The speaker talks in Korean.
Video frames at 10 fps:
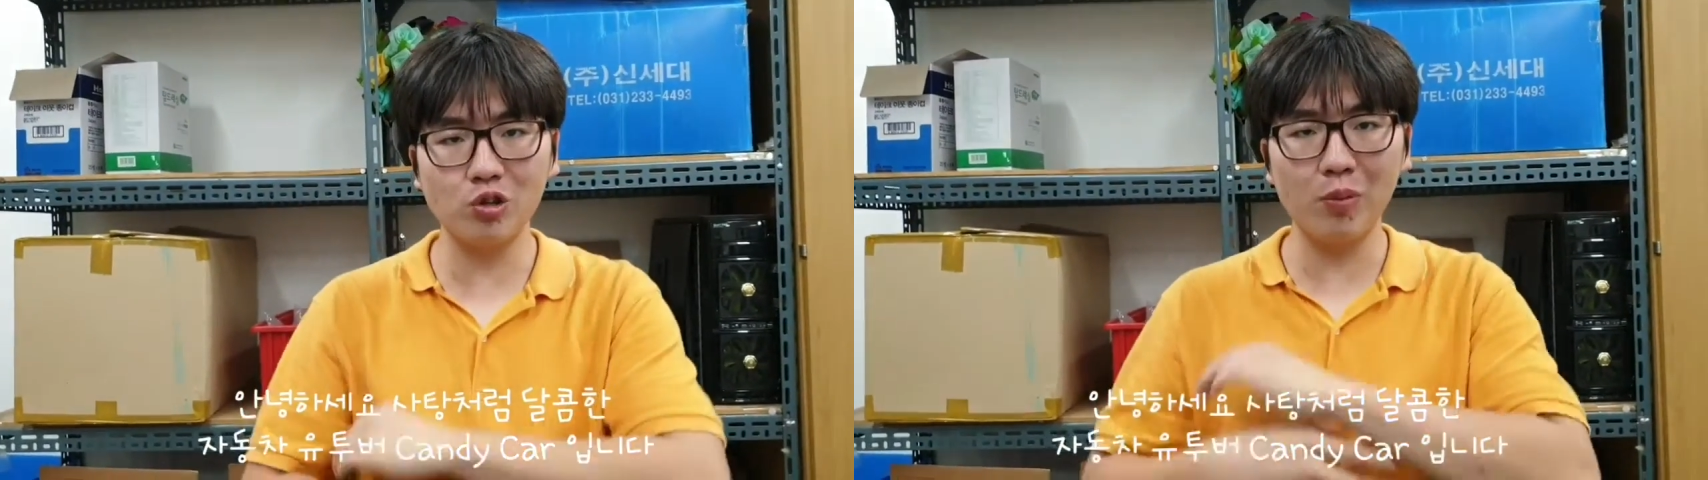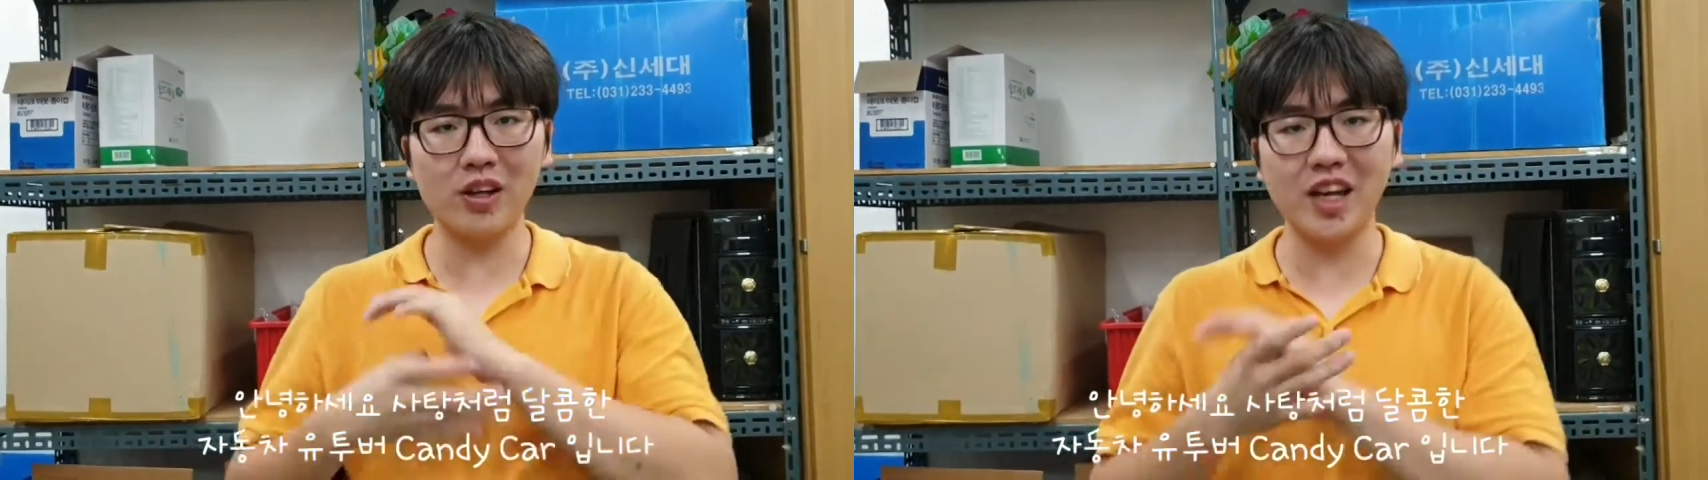
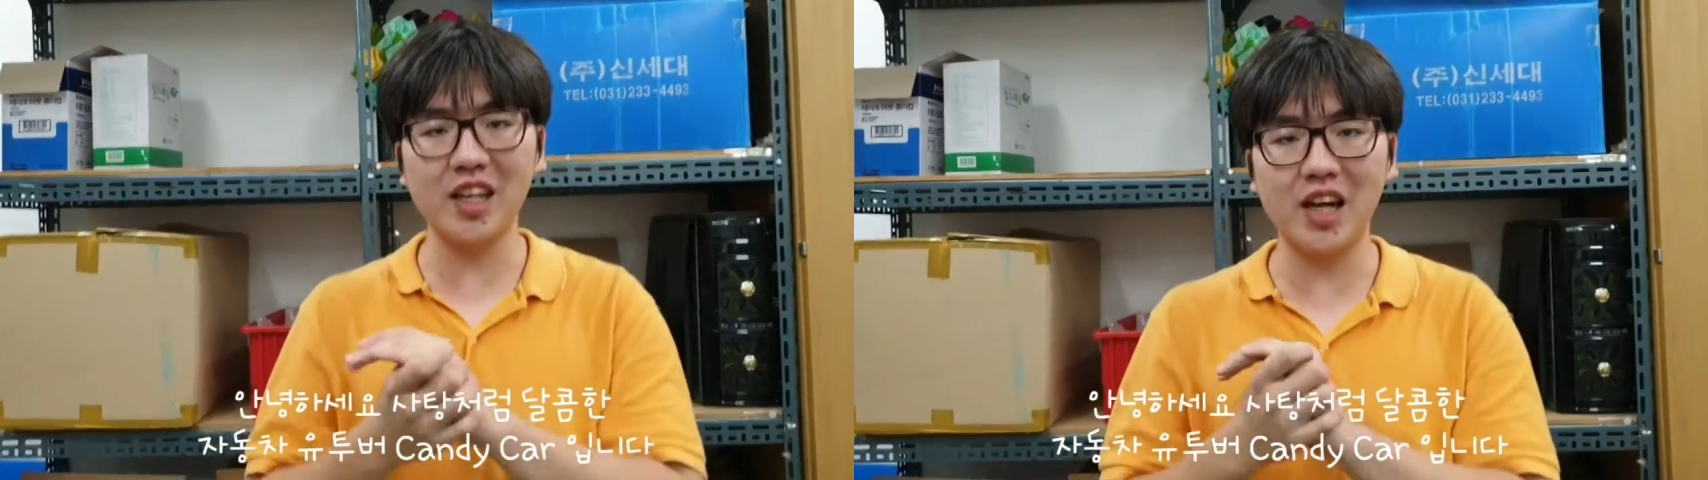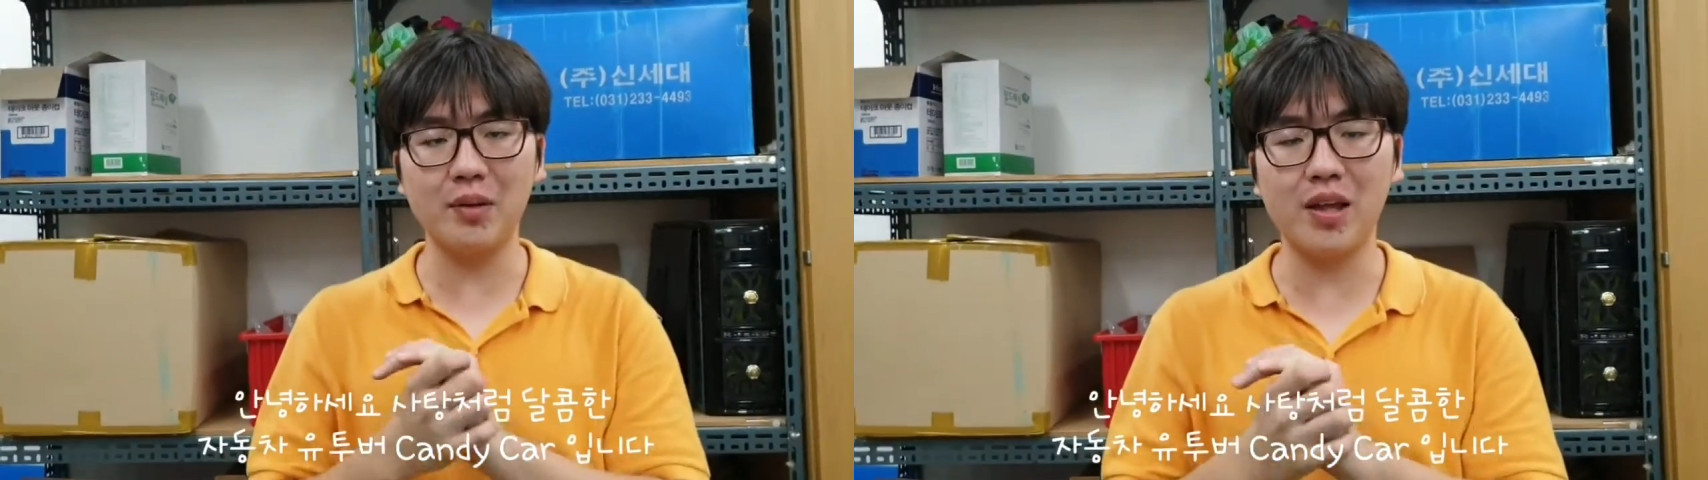유튜버
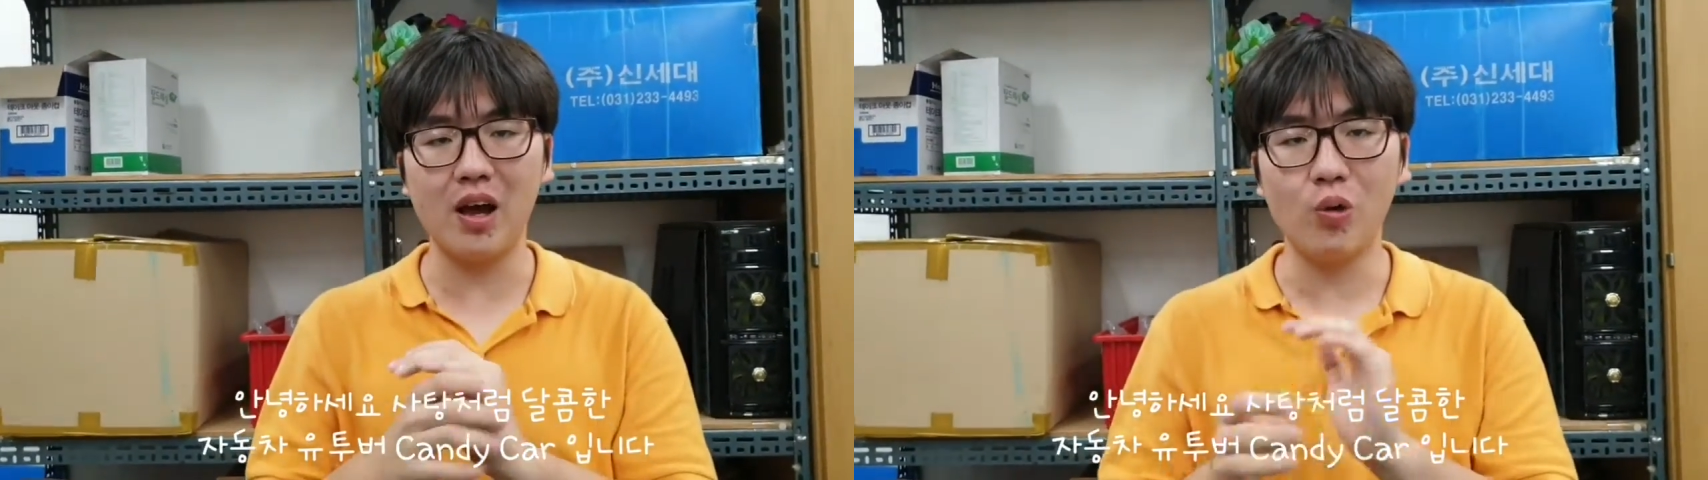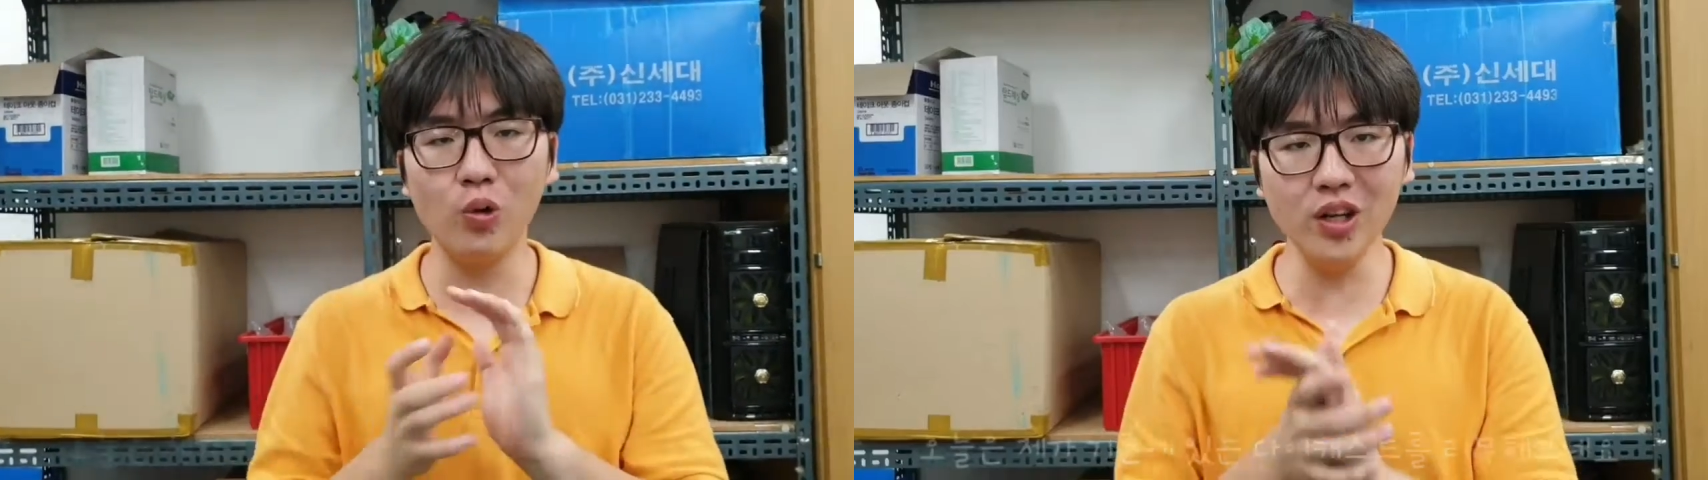
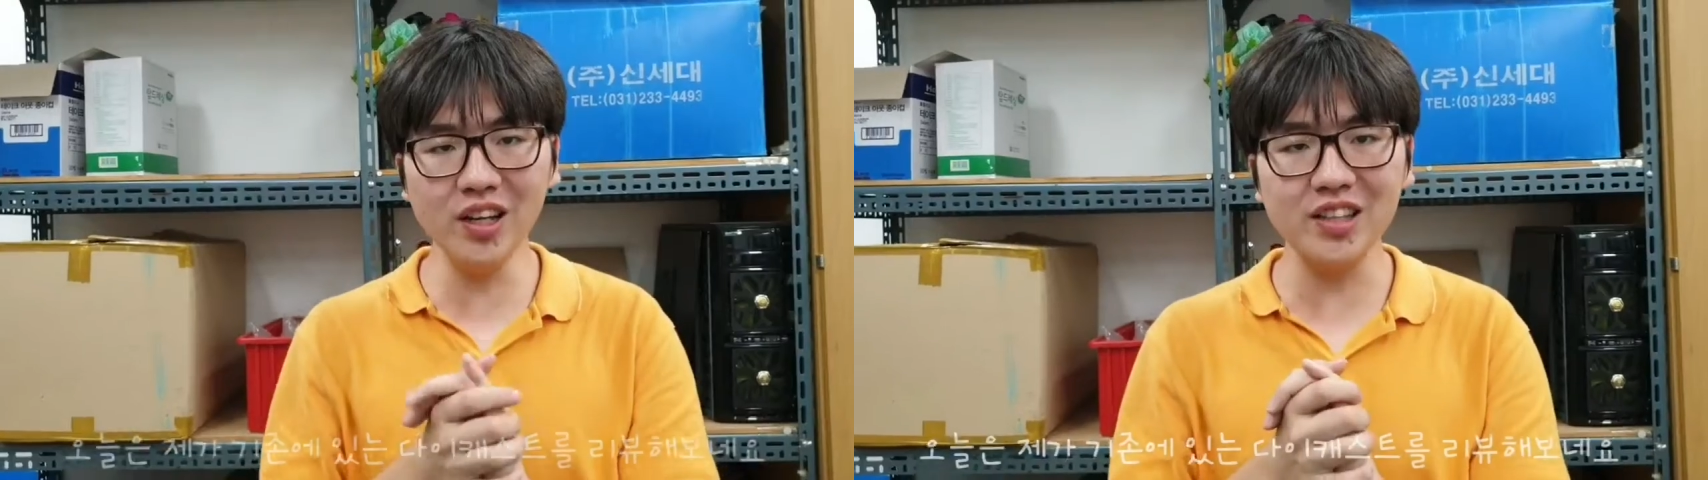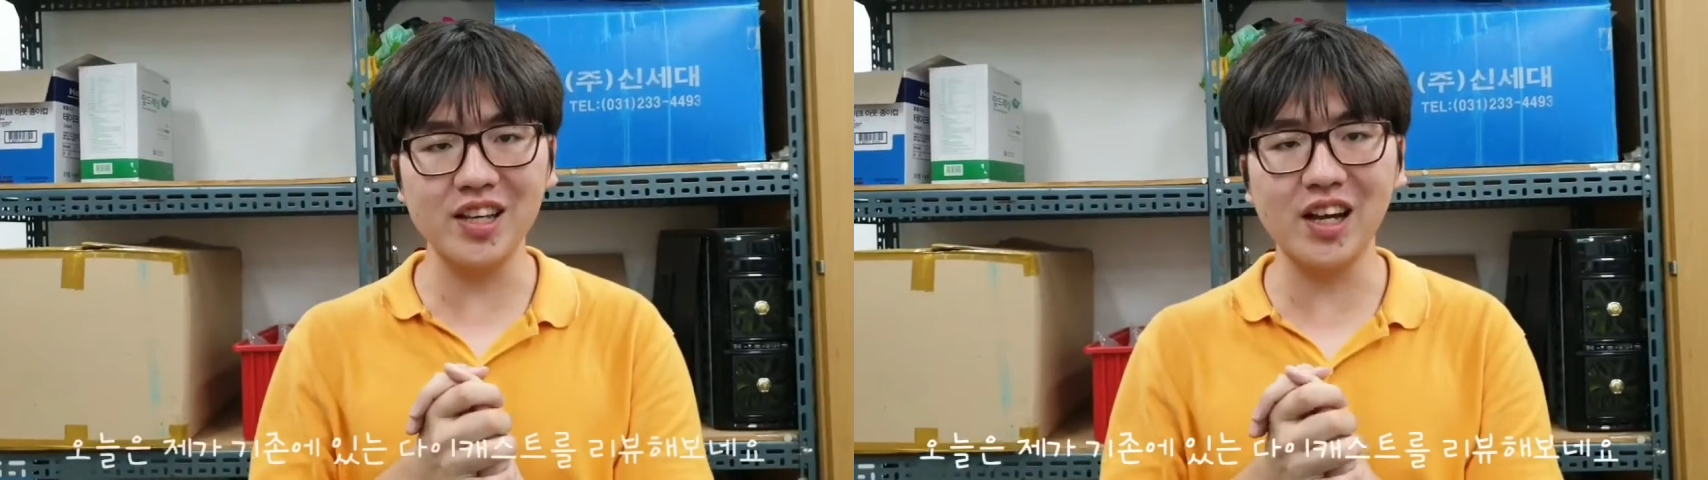캐니카입니다
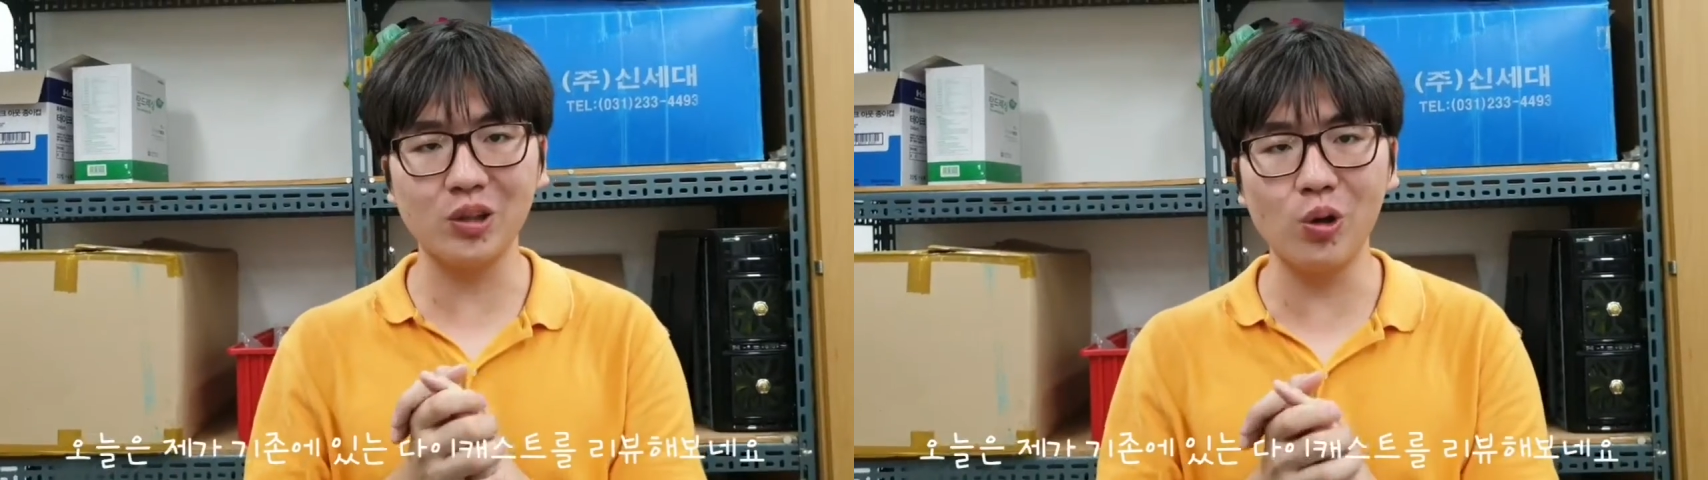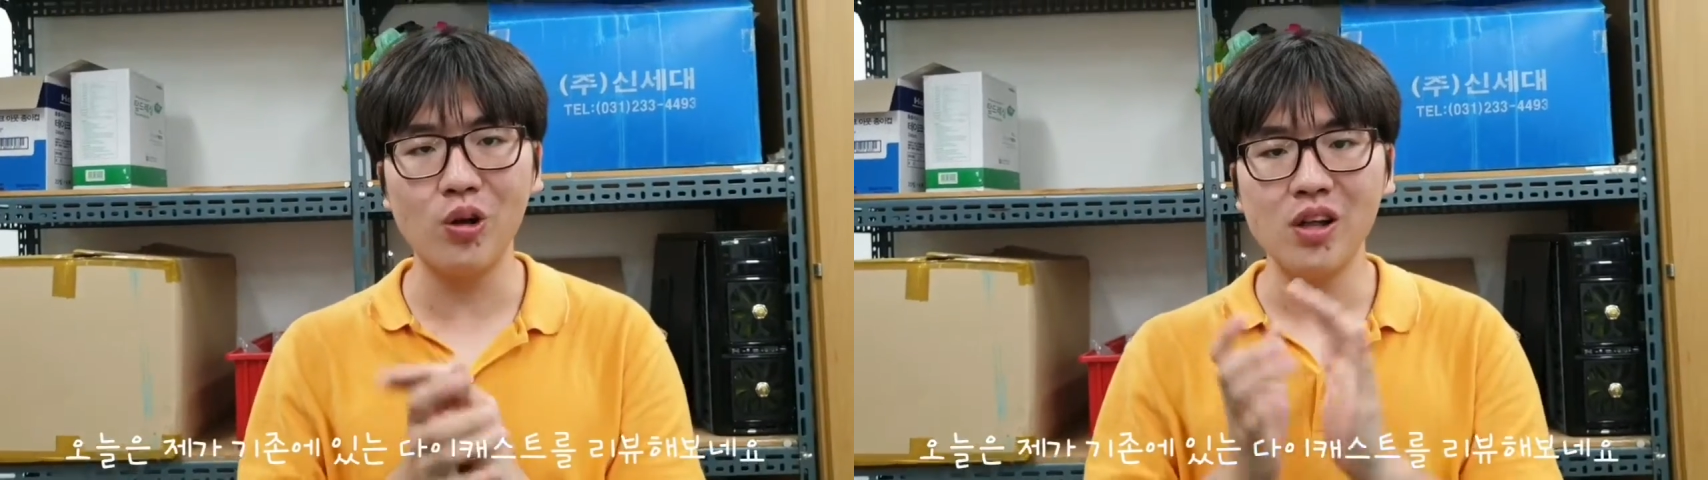오늘은
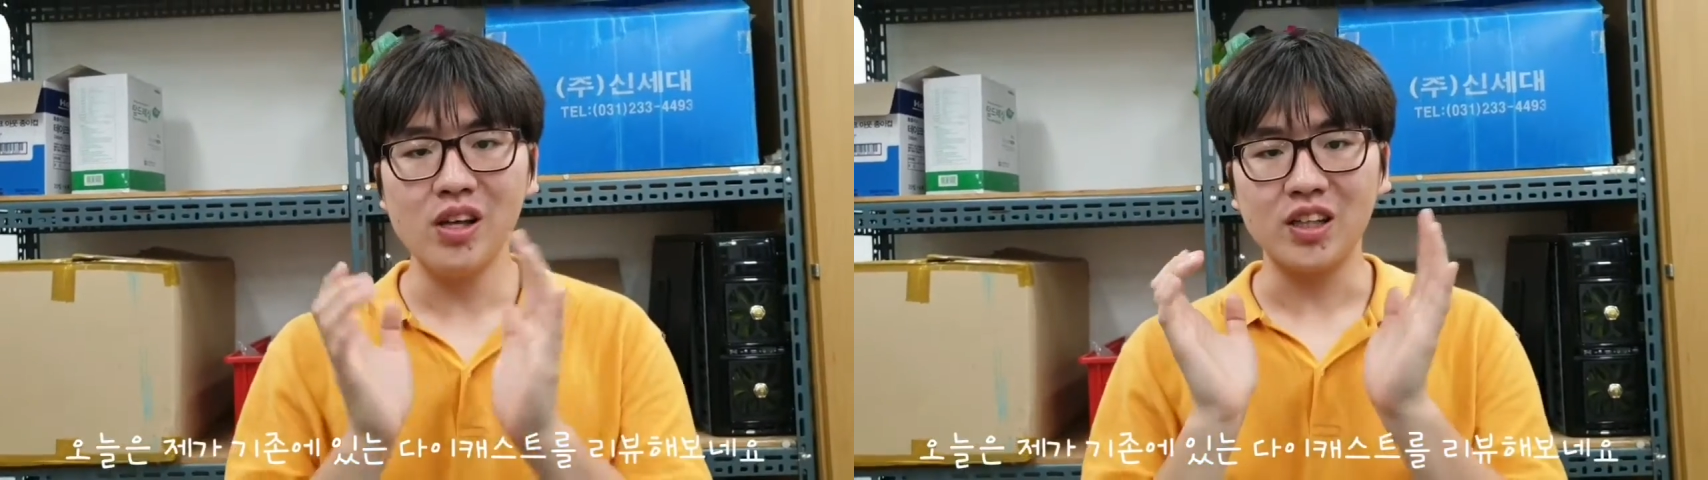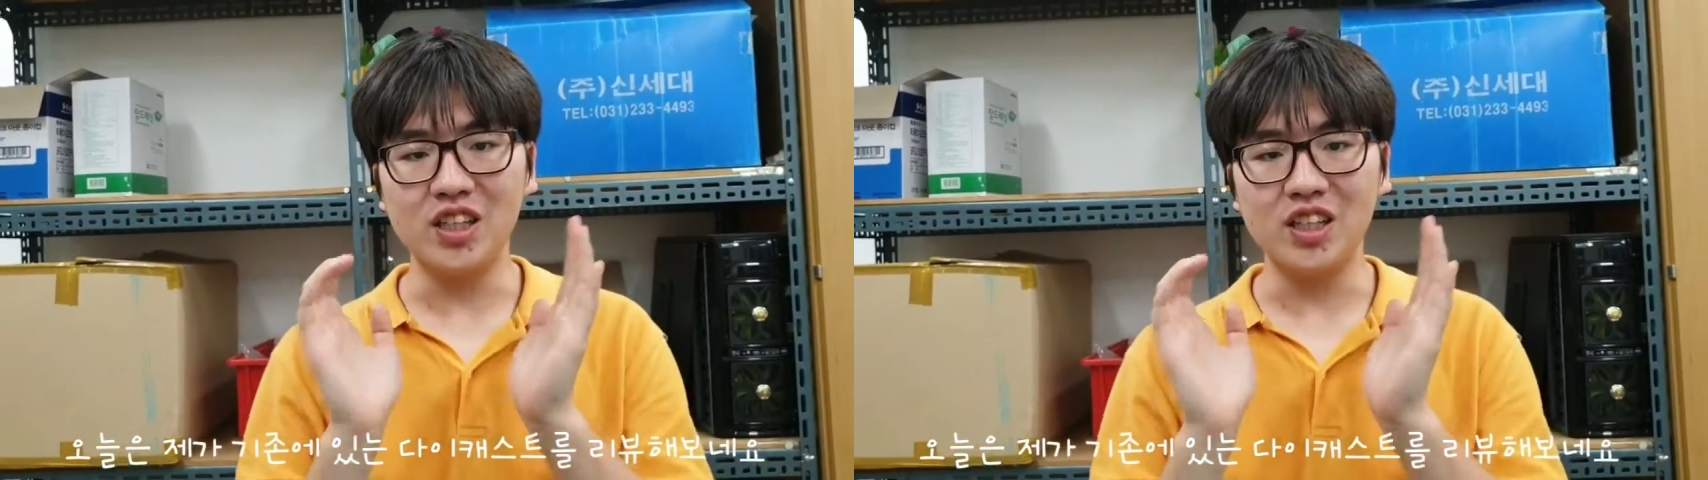제가 또